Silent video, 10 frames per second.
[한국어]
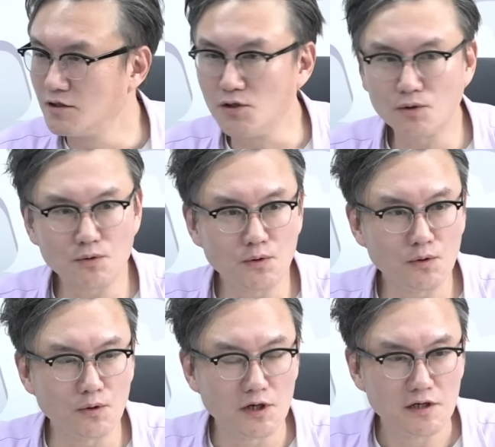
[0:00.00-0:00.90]
그리고
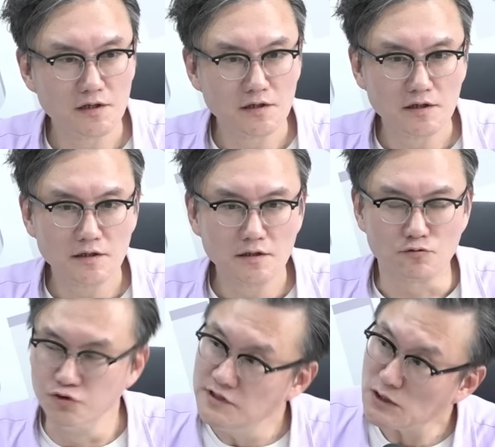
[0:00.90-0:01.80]
또
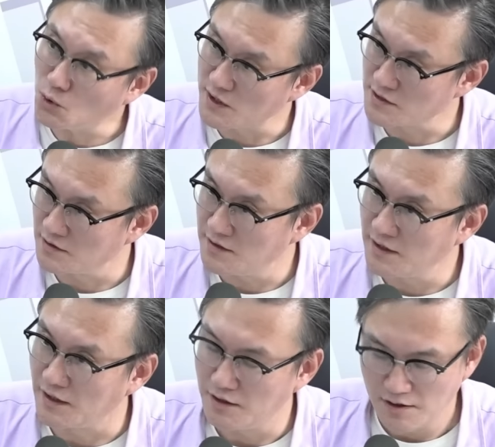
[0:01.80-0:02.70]
군대도
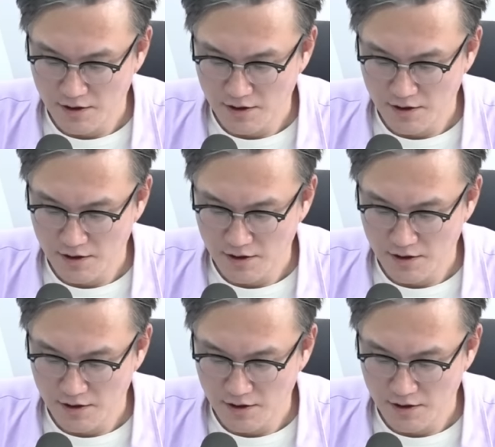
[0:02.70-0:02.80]
돌아서는데